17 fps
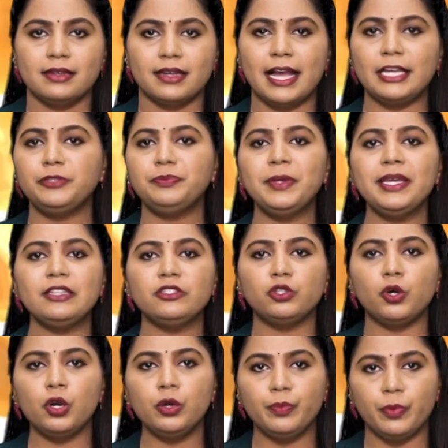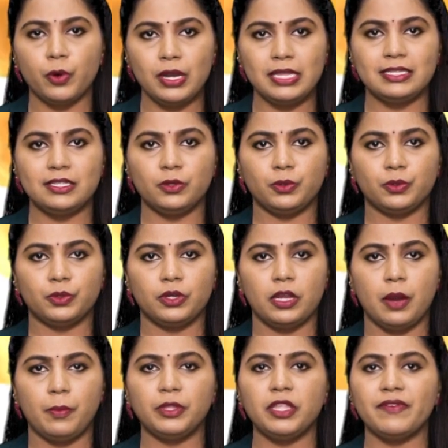కశ్మీర్ జోన్ పోలీసులు
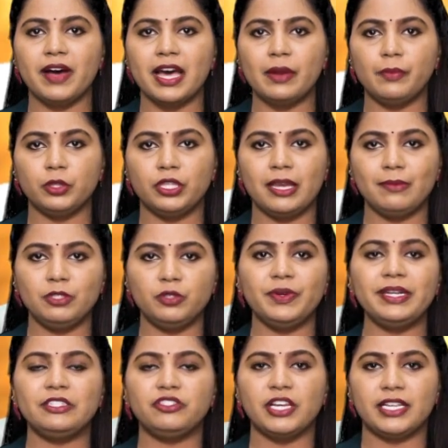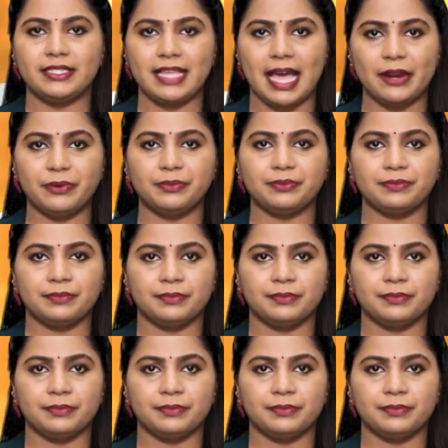బుధవారం ఉదయం ట్వీట్ చేశారు